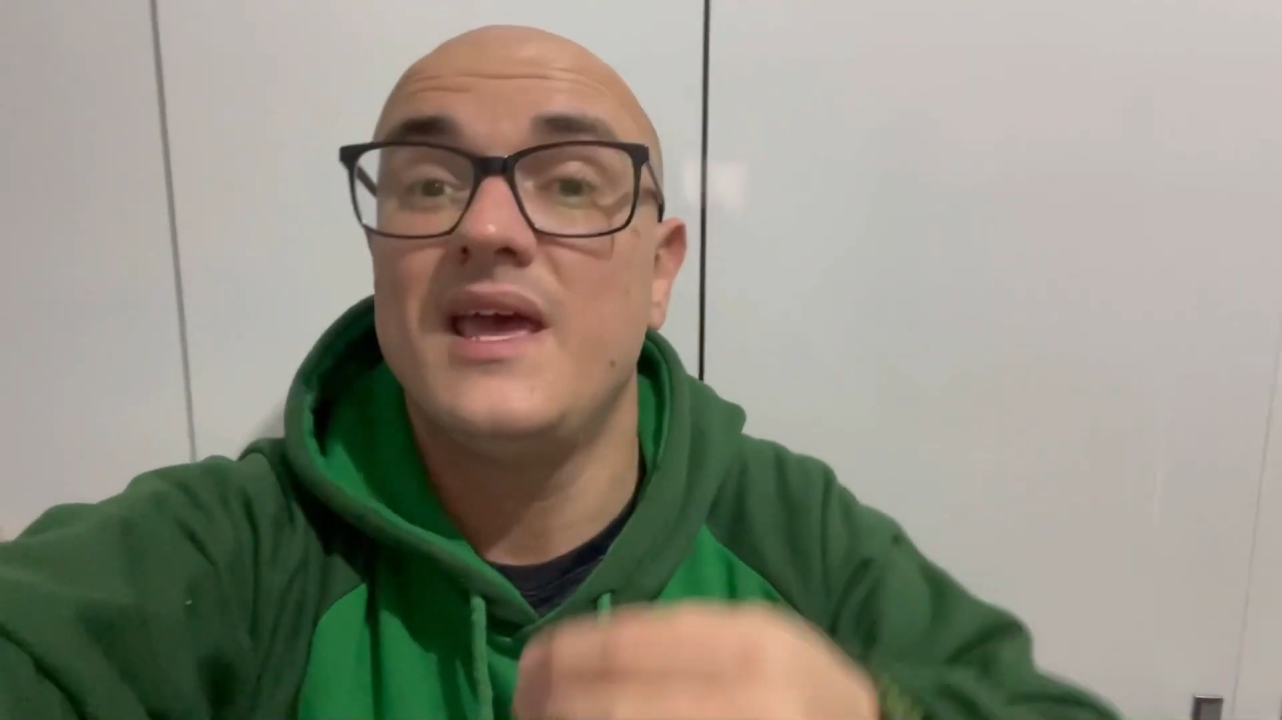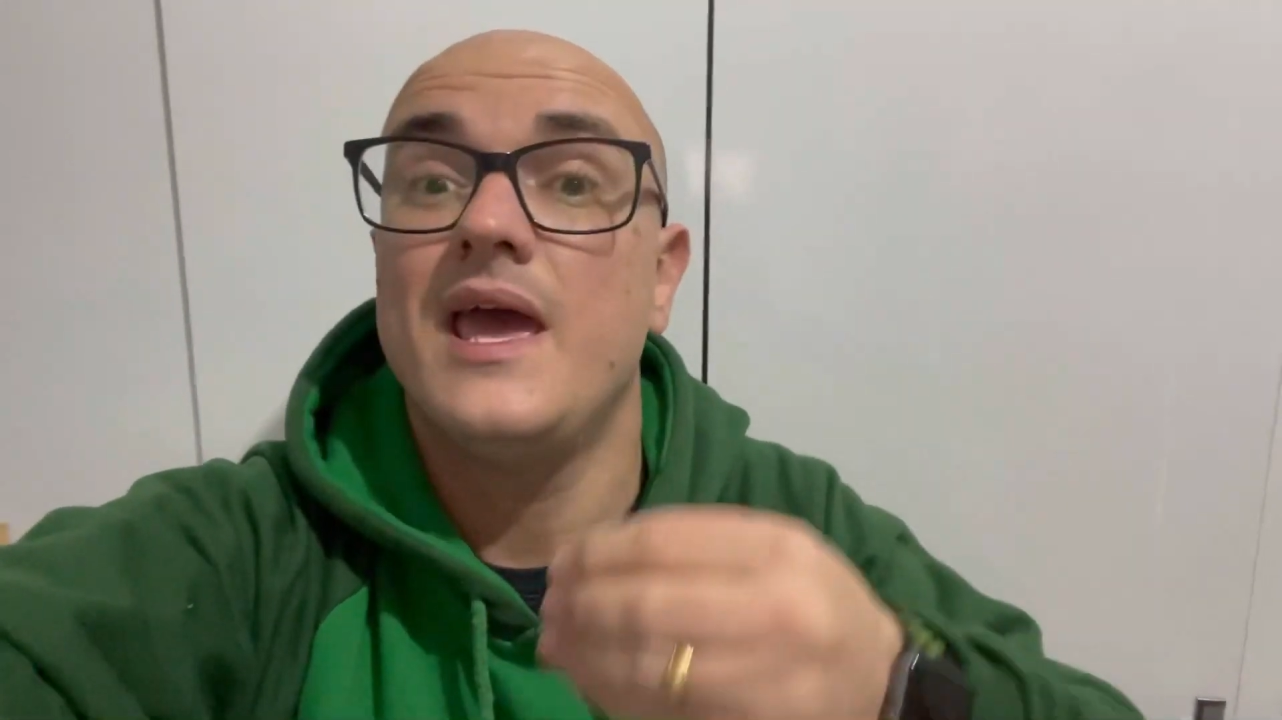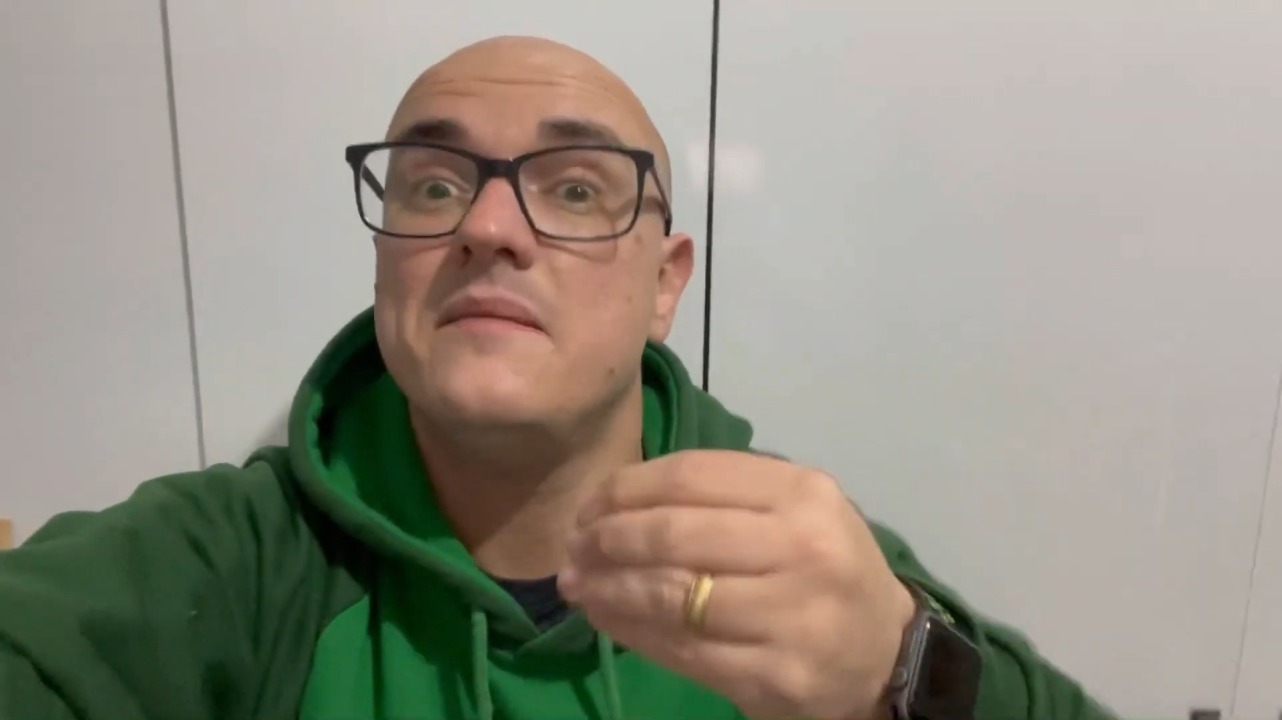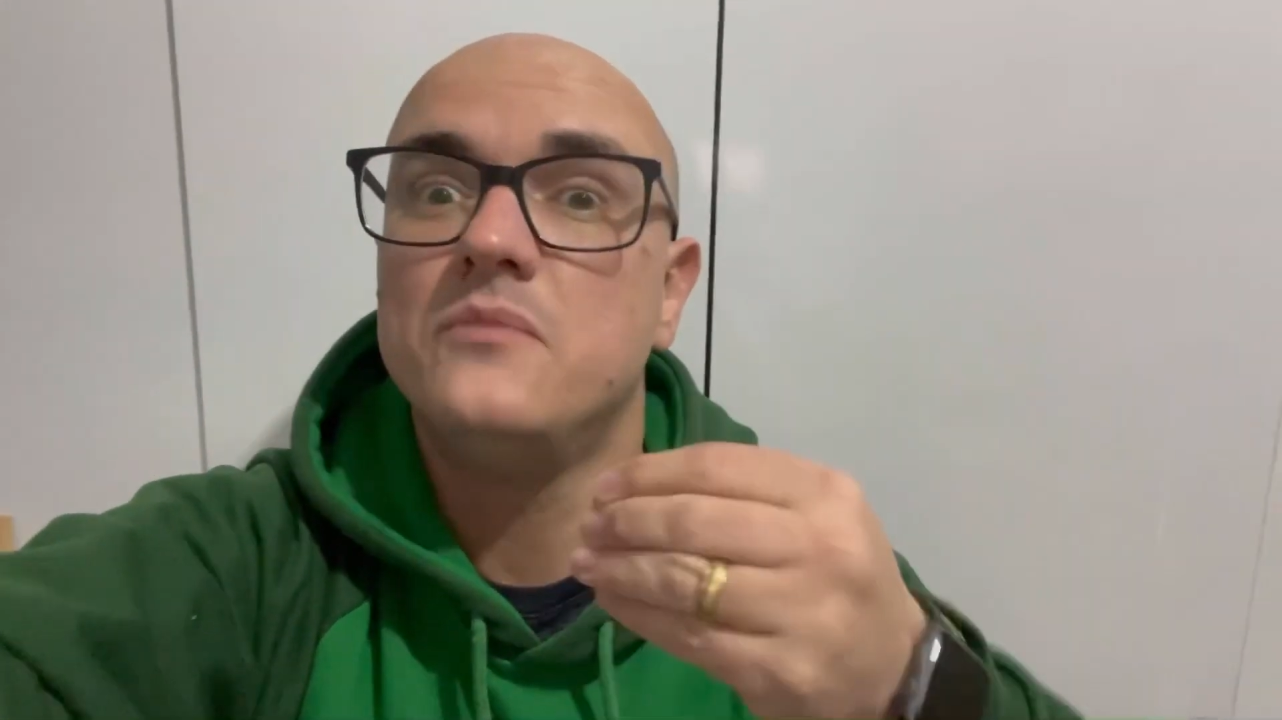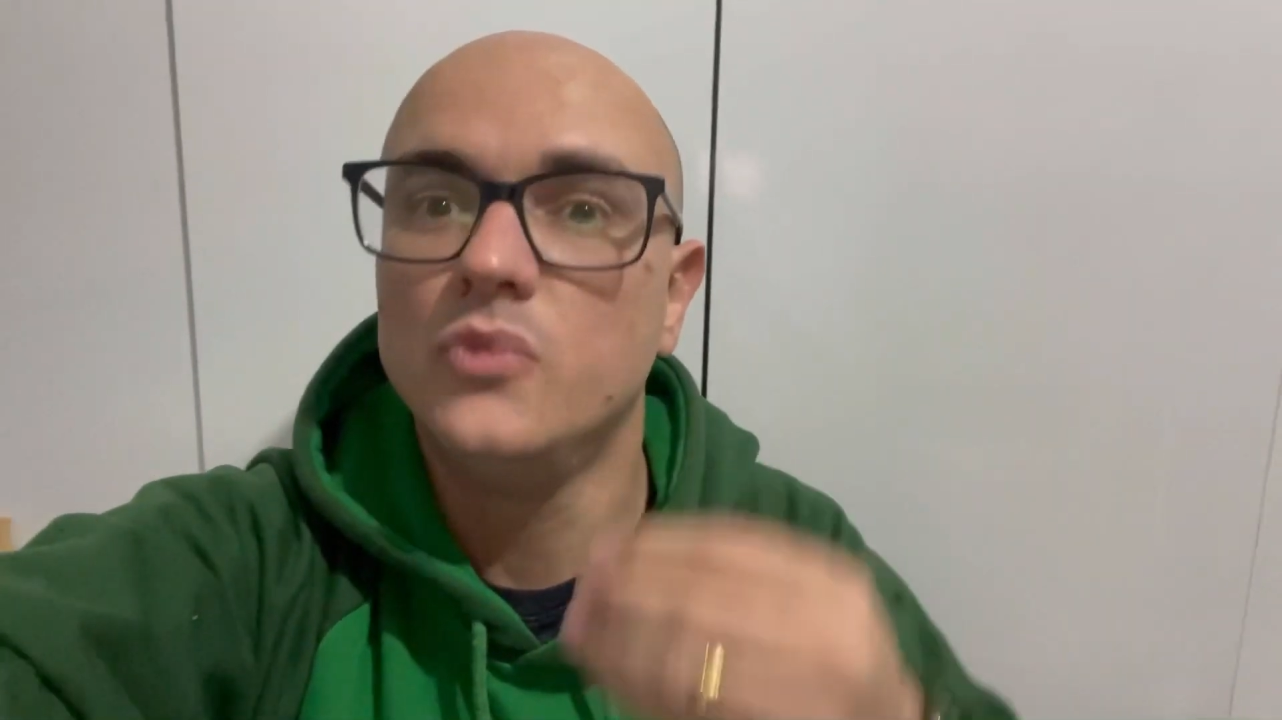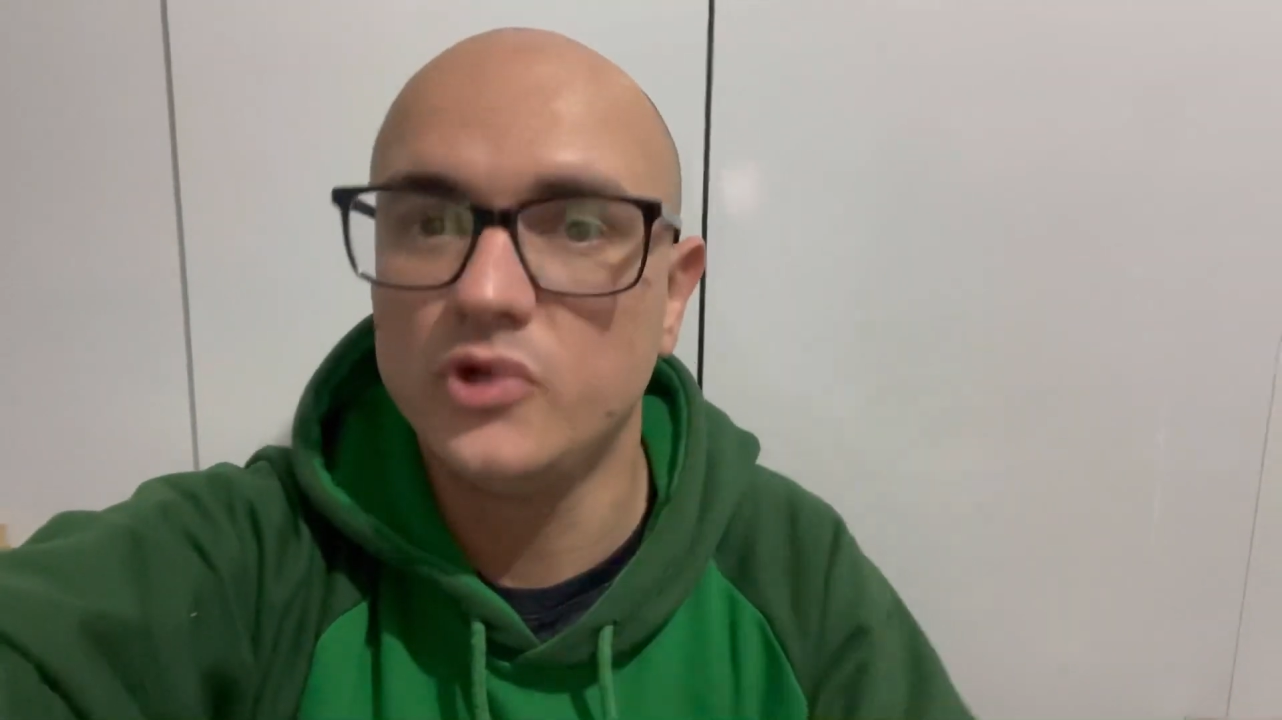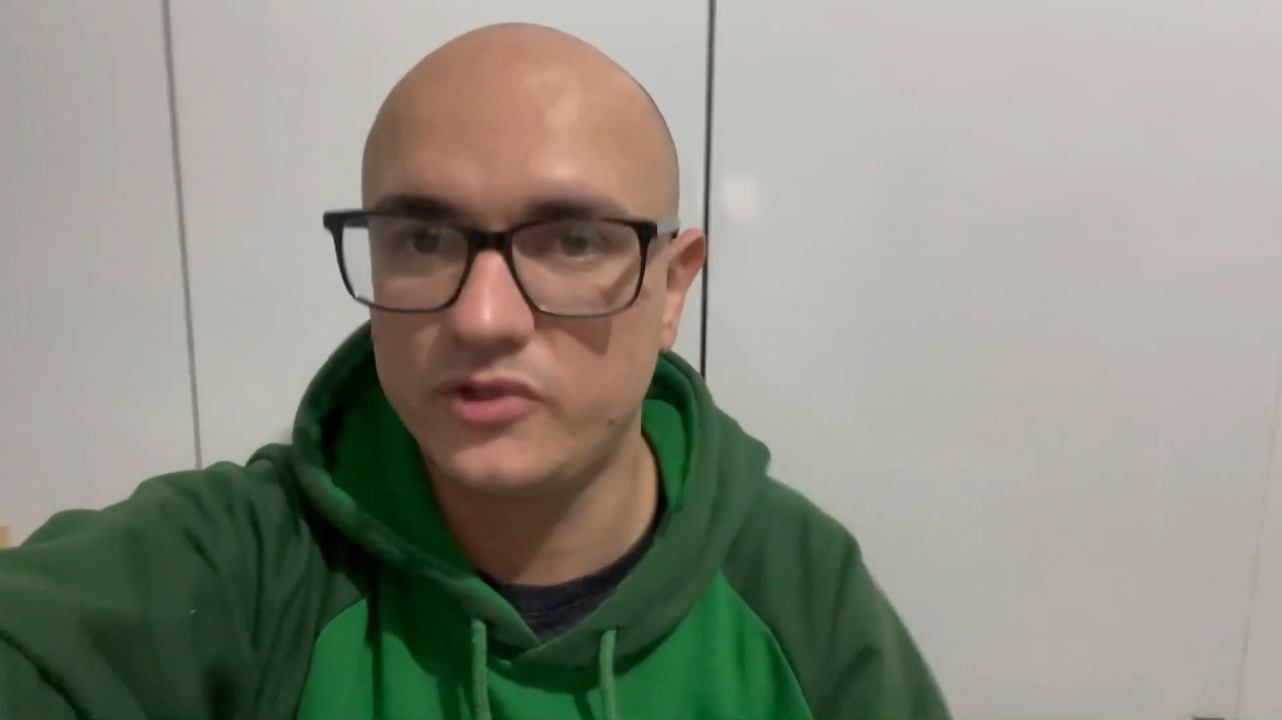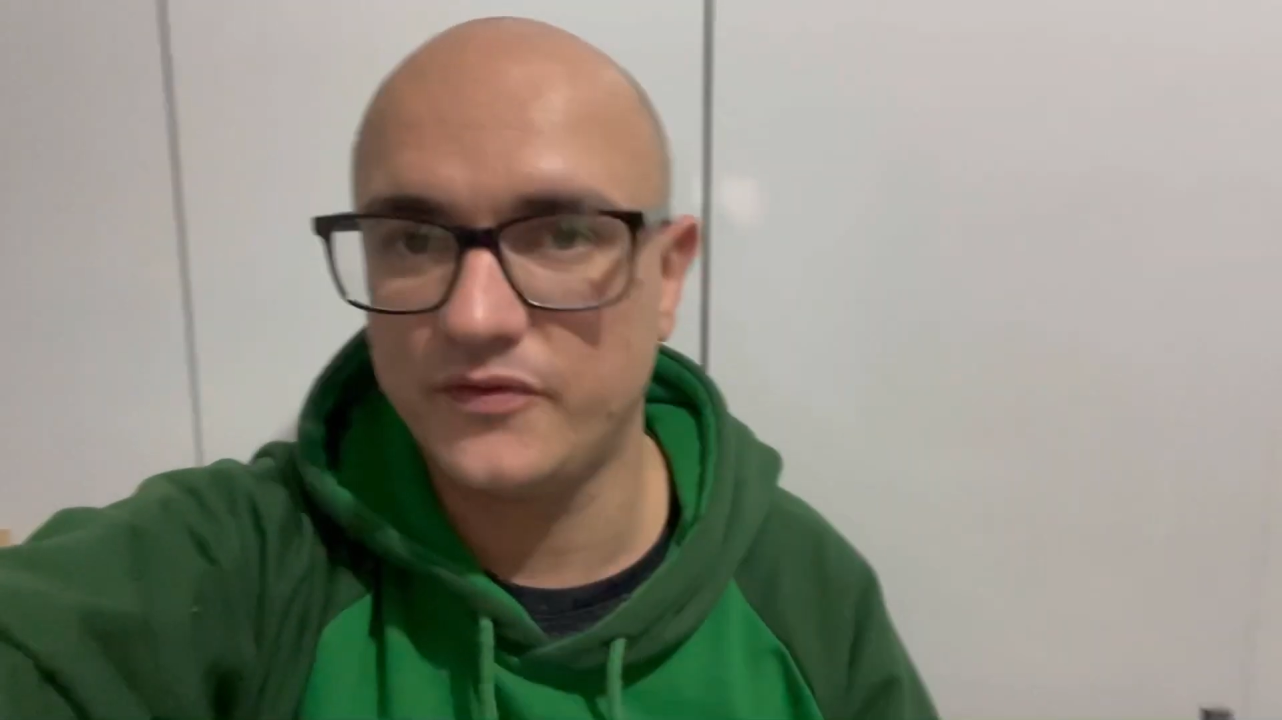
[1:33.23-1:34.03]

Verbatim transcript: é muito